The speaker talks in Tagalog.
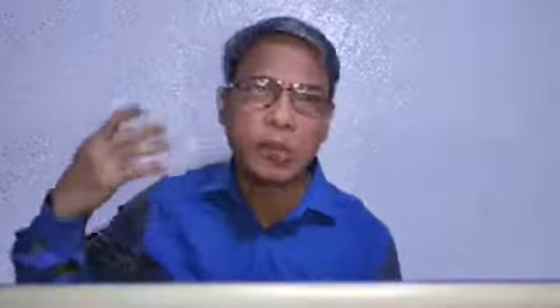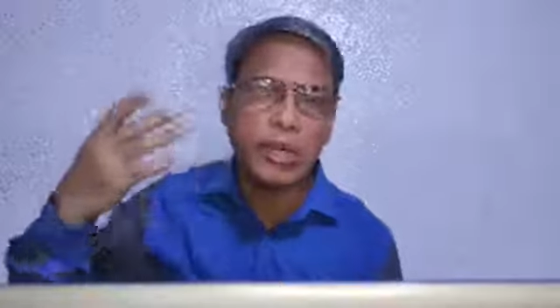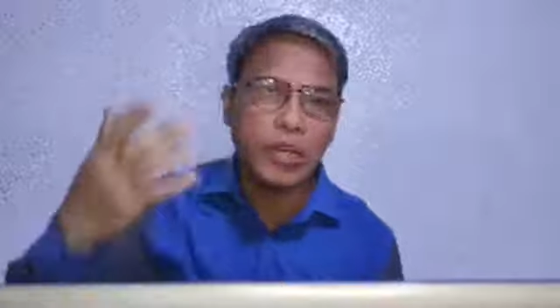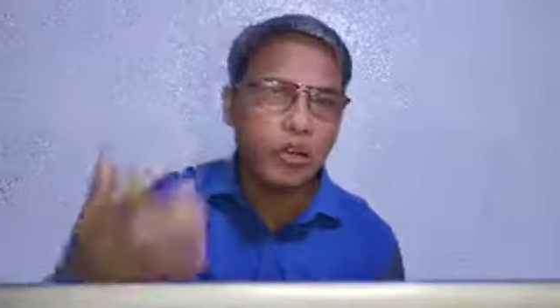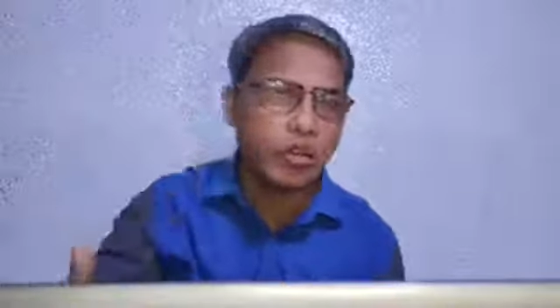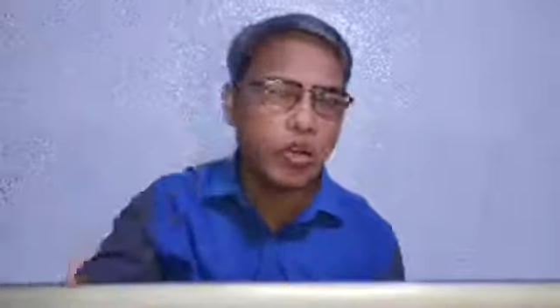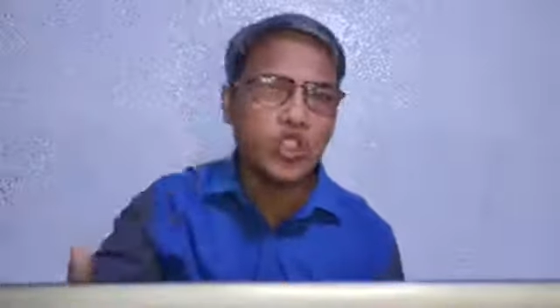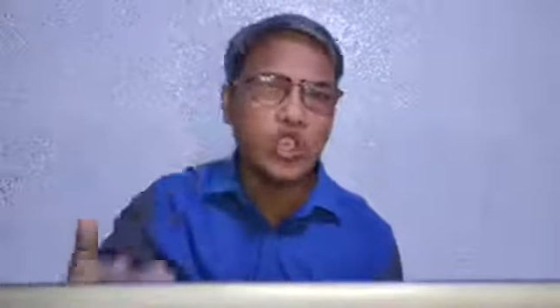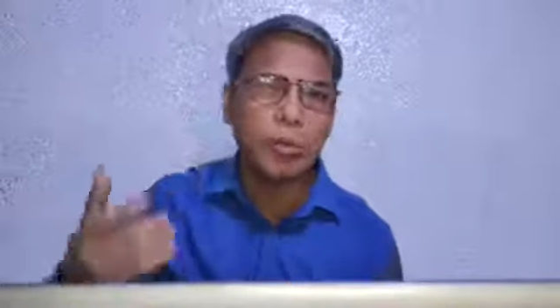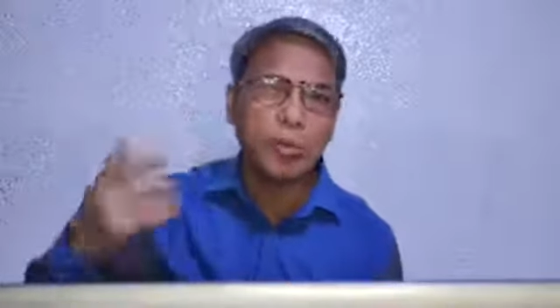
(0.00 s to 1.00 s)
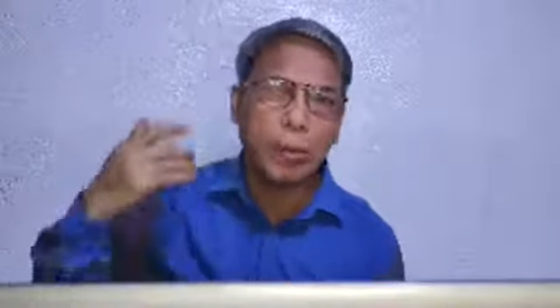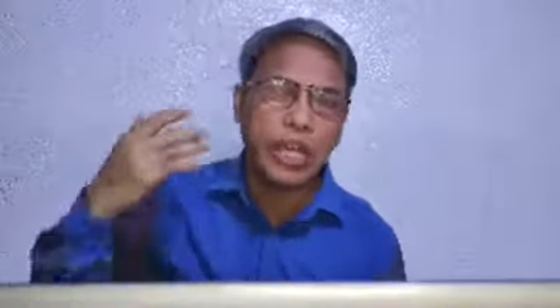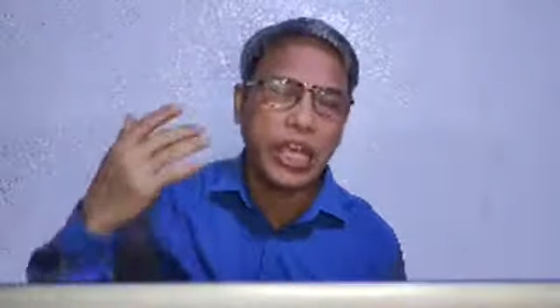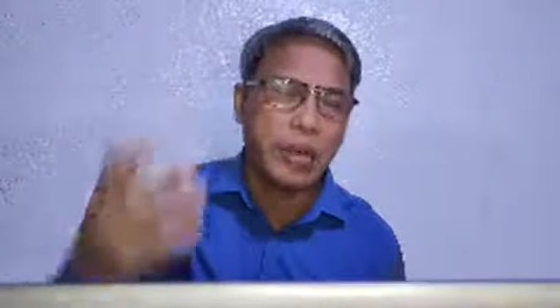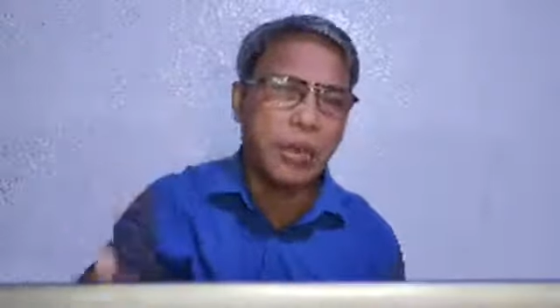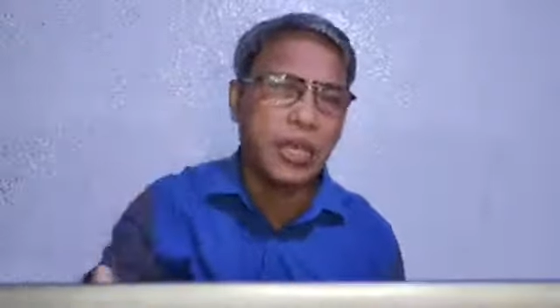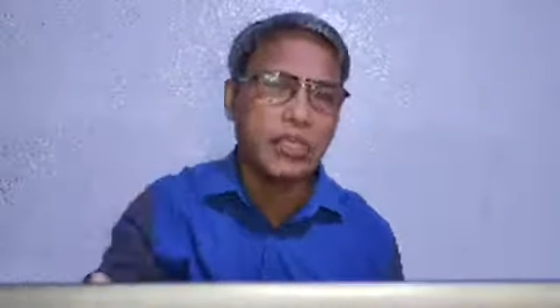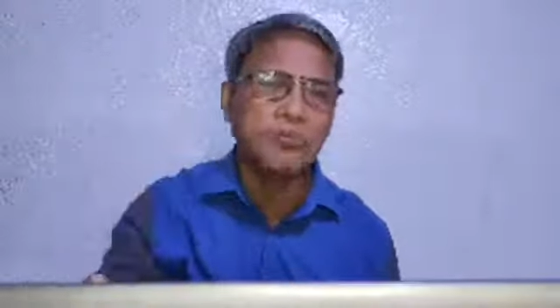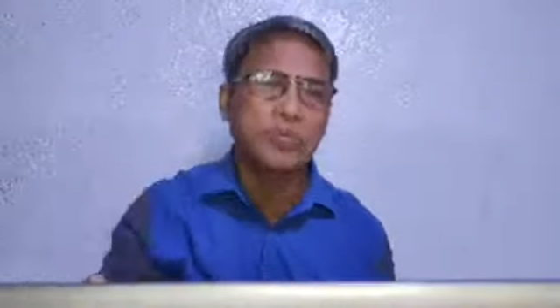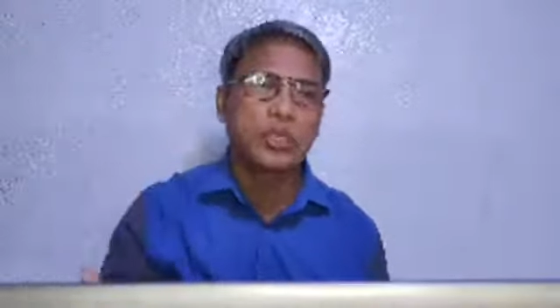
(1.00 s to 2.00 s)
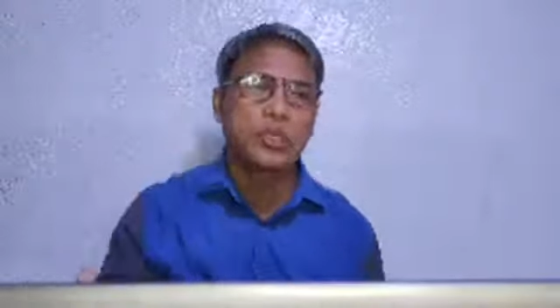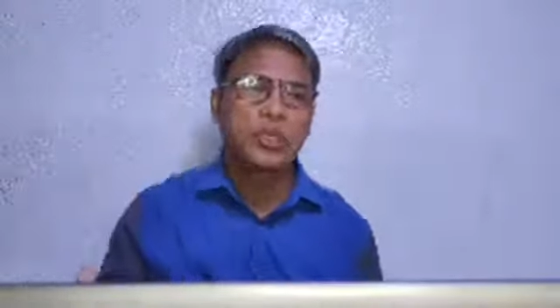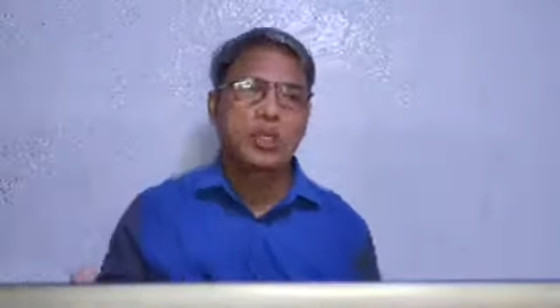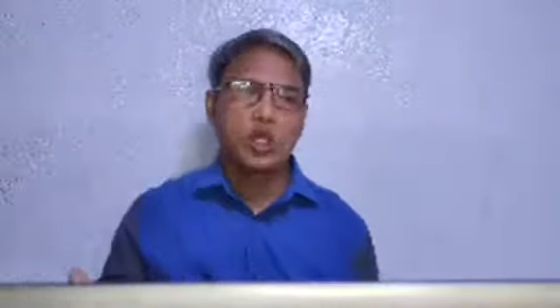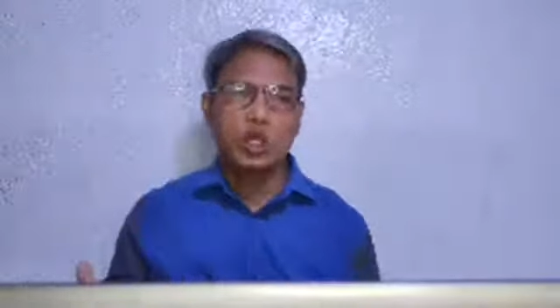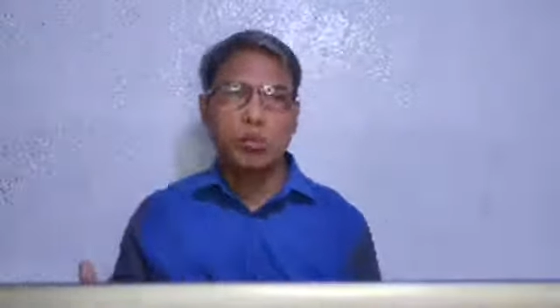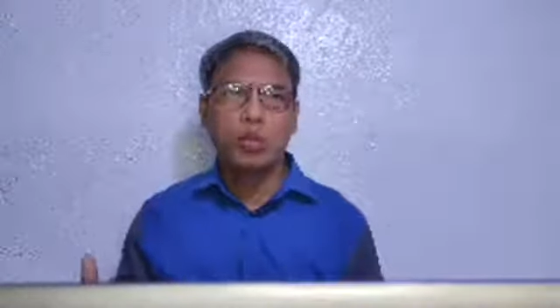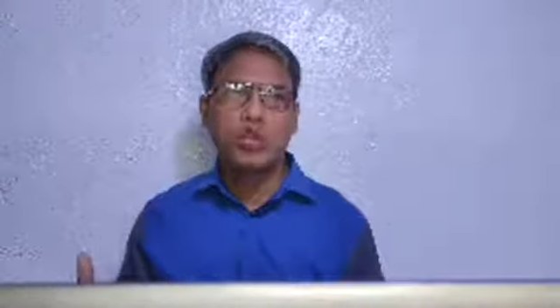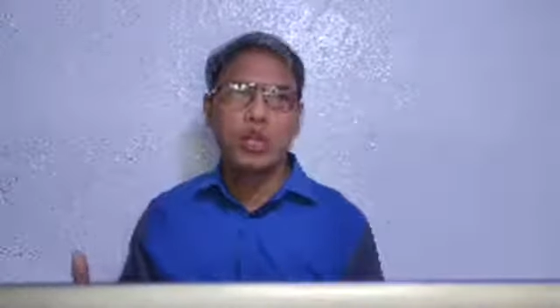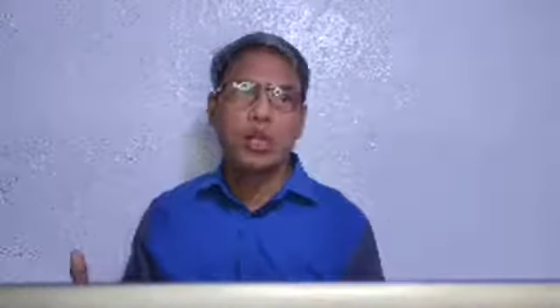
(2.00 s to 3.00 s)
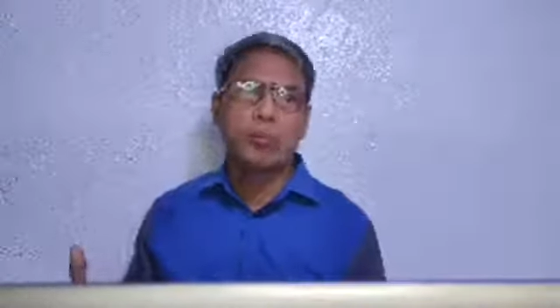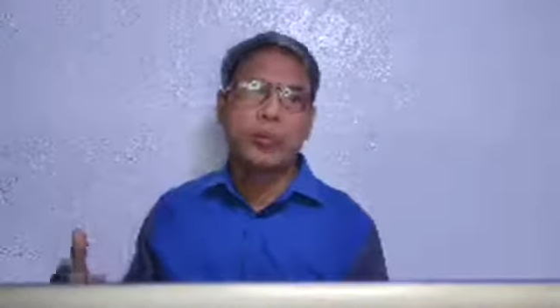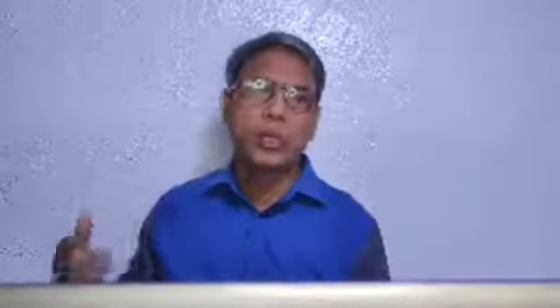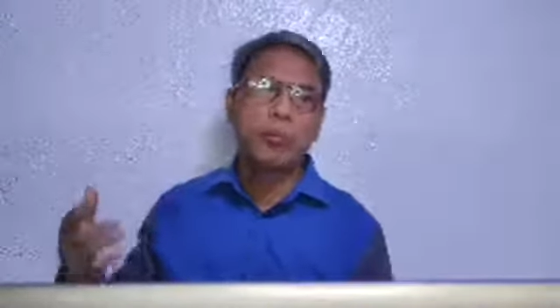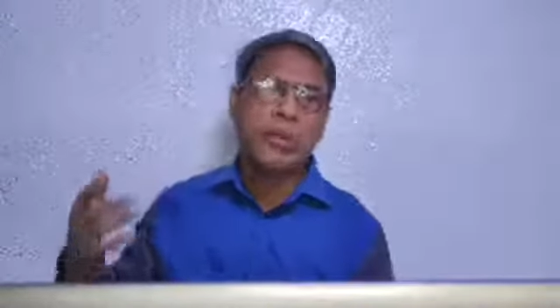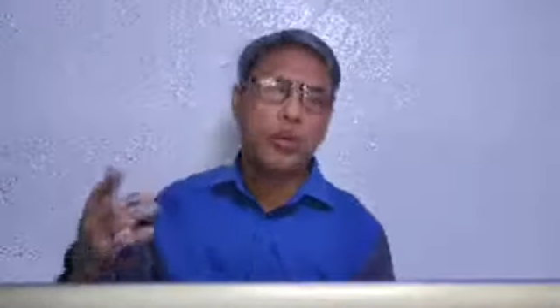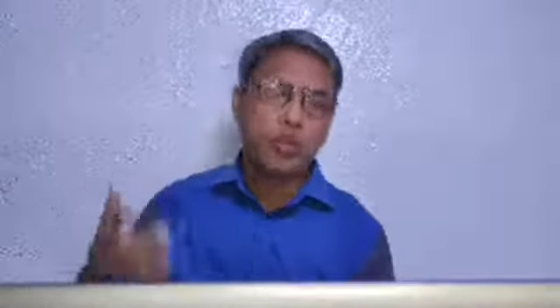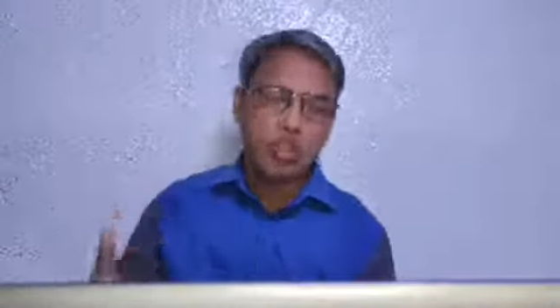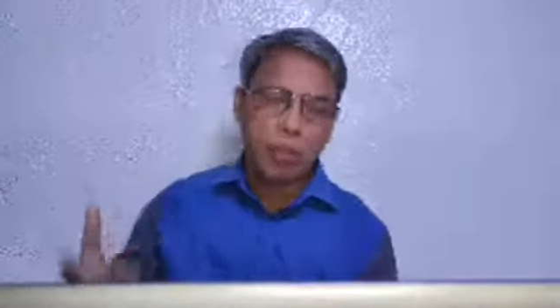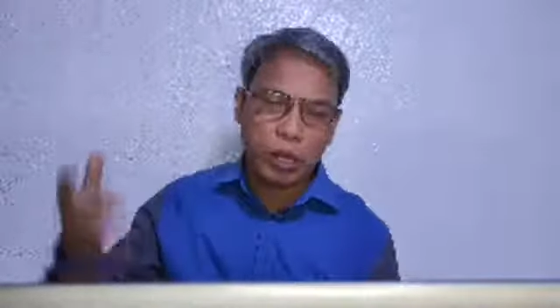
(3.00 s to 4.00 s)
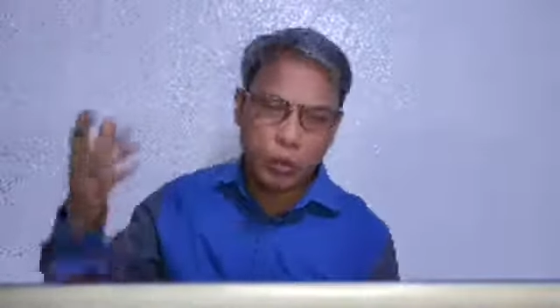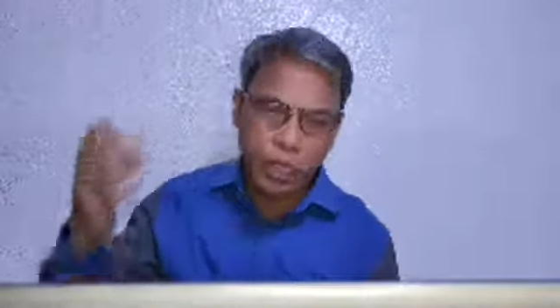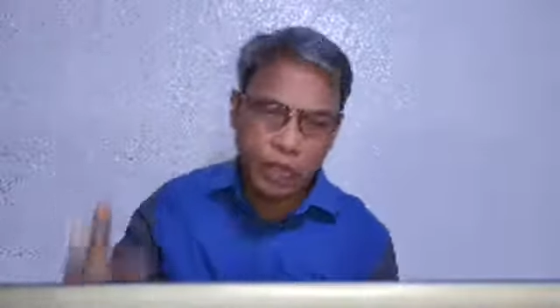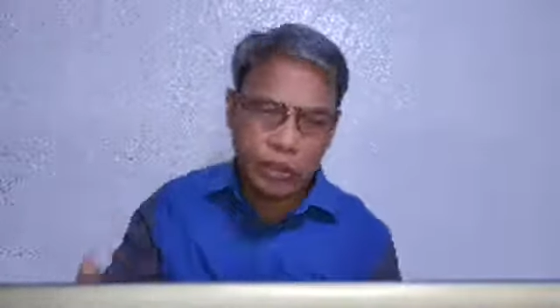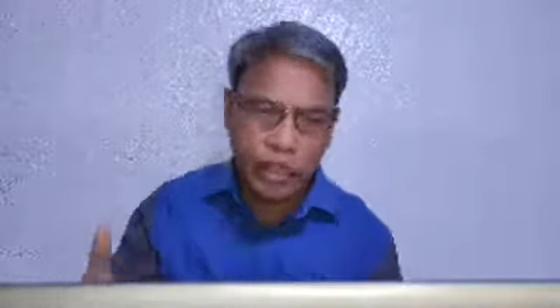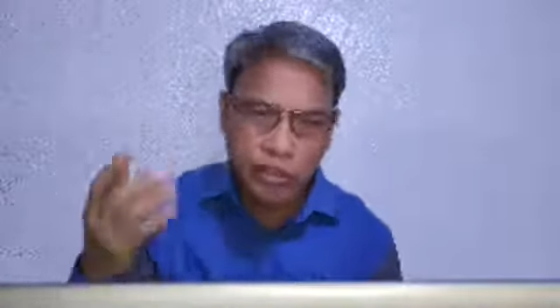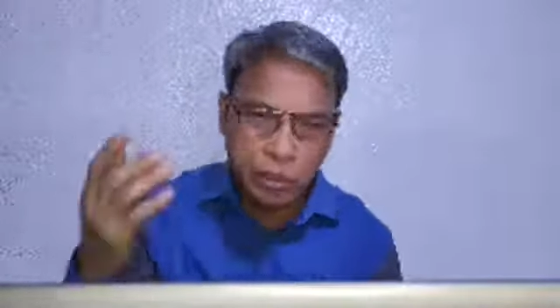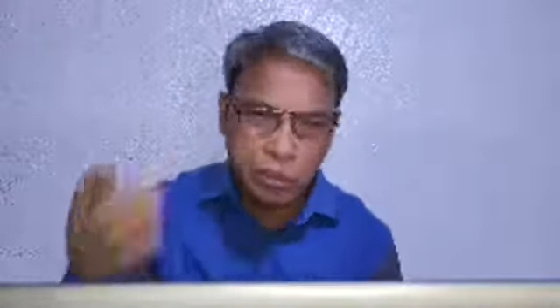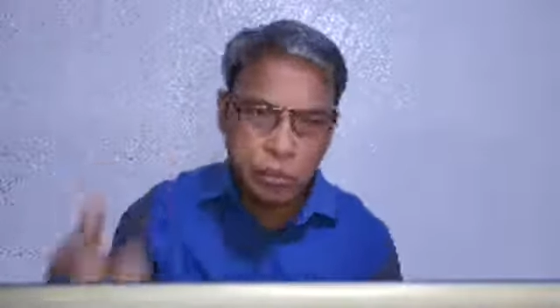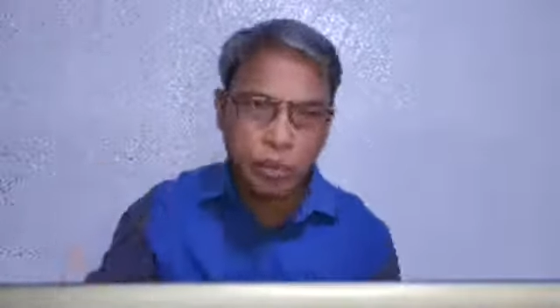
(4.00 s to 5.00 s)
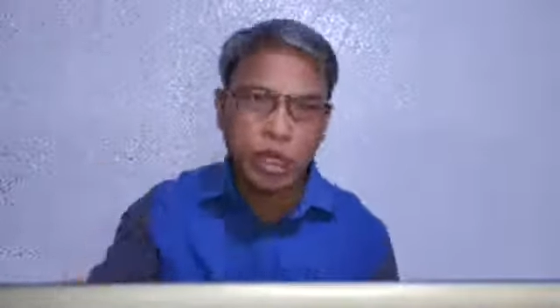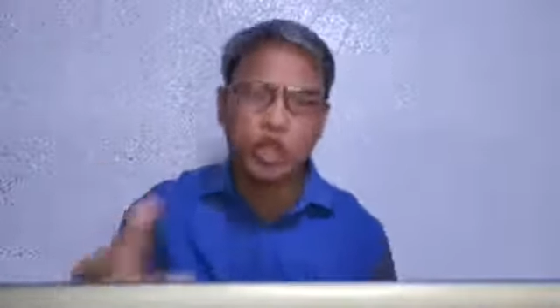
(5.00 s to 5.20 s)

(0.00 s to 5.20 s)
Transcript: panahon sa pagpapayaman, Inubos niya ang kanyang panahon sa pagunlad ng kanyang buhay.